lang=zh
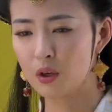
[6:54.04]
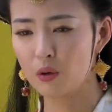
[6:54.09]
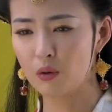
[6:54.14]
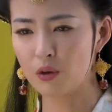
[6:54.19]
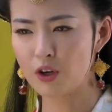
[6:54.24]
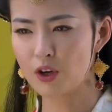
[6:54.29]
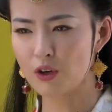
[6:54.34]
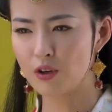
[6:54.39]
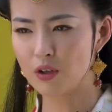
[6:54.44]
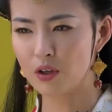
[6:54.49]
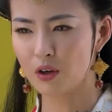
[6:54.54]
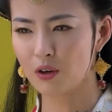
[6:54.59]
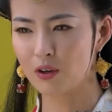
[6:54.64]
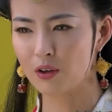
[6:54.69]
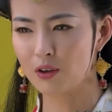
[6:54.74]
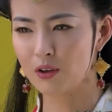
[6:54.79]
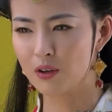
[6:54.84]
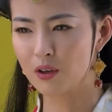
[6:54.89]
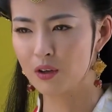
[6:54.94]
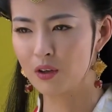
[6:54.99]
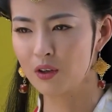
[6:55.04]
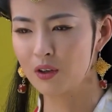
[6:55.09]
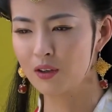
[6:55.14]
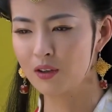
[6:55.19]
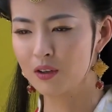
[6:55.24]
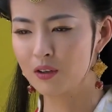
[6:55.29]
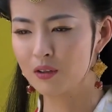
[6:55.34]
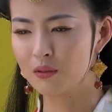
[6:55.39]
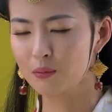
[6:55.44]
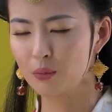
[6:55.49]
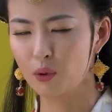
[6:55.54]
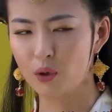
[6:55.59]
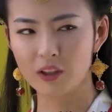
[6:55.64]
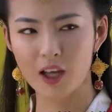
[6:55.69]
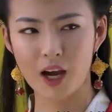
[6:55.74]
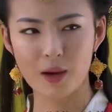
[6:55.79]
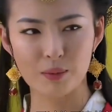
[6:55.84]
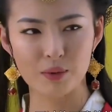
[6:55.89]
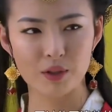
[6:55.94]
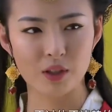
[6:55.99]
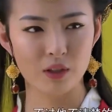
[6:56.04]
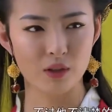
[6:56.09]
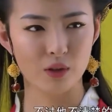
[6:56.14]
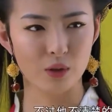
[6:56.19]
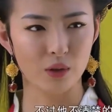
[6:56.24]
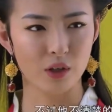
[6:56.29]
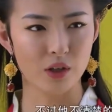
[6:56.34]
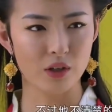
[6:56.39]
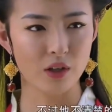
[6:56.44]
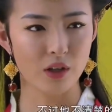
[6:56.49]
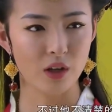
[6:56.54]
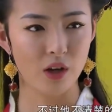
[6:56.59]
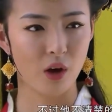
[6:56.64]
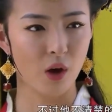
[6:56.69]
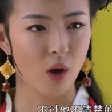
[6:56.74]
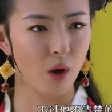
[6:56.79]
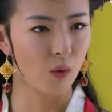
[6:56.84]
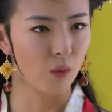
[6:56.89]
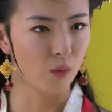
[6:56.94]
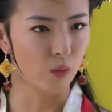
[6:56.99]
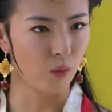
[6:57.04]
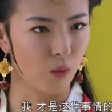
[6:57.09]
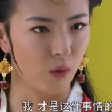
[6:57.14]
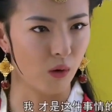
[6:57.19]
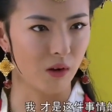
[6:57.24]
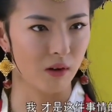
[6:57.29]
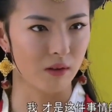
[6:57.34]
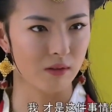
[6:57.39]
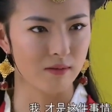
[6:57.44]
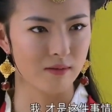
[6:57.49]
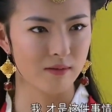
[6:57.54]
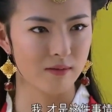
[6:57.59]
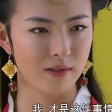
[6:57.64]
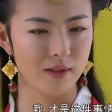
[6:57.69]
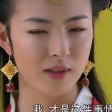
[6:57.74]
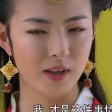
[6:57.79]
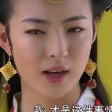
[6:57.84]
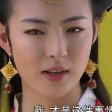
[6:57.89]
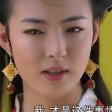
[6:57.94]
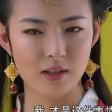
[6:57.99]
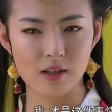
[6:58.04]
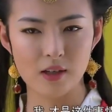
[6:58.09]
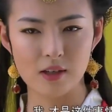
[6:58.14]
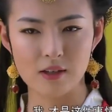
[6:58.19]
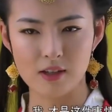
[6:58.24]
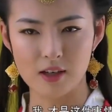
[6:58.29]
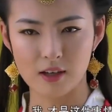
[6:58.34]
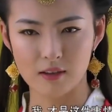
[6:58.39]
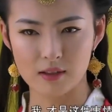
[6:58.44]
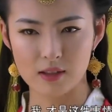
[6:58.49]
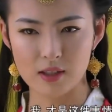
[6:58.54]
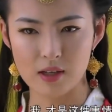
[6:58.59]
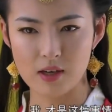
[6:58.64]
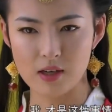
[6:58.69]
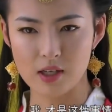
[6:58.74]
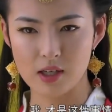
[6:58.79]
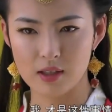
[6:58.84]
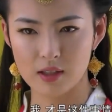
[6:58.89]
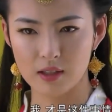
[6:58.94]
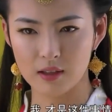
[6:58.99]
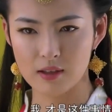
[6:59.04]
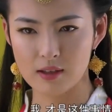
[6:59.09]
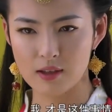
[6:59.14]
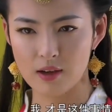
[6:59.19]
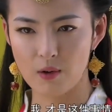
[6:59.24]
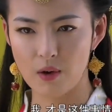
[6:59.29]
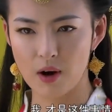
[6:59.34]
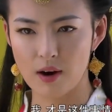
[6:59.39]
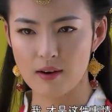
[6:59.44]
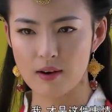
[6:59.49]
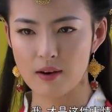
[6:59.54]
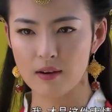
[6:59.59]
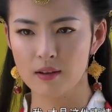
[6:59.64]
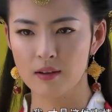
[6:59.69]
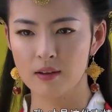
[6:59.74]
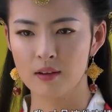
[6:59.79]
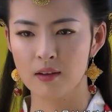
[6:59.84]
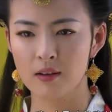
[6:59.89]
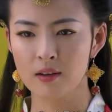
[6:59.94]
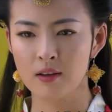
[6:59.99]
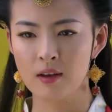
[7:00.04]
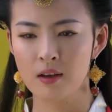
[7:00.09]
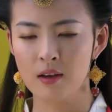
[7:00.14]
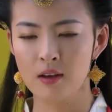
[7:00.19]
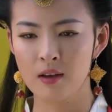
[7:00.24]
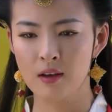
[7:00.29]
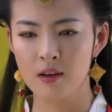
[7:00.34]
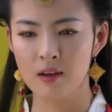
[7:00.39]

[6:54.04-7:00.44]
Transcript: 劝我收手。不过他不清楚的是，我才是这件事情的策划人。